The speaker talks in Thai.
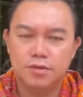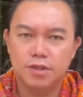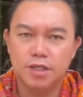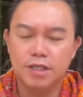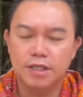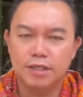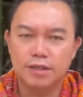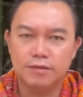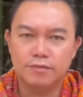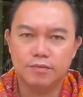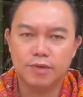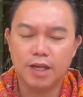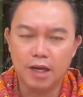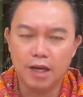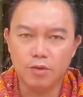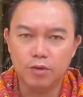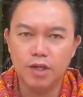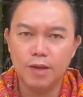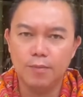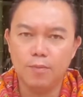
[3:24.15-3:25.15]
ซึ่งท่าน
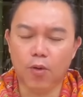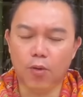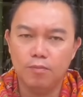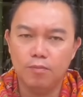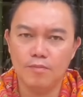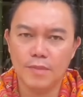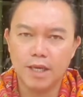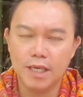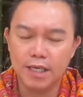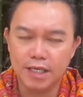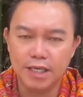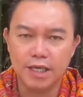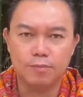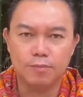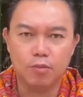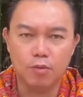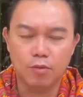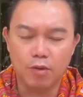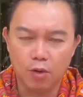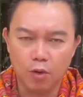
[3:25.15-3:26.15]
เหล่านี้ผมให้เกียร
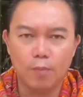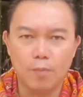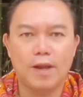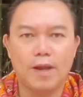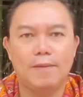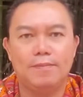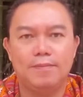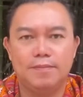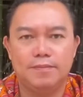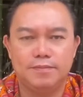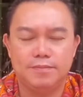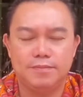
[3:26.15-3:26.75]
ติผมเคารพครับ